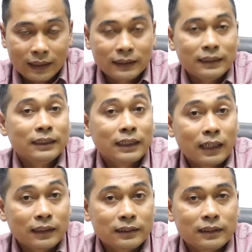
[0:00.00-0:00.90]
nanti
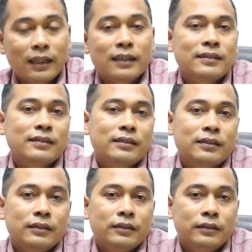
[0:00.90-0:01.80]
dengan jelas.
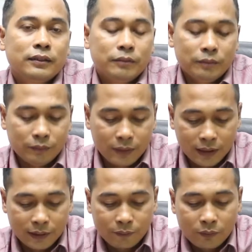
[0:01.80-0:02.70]

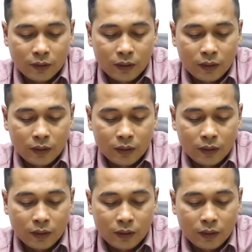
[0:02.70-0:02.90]
Baik.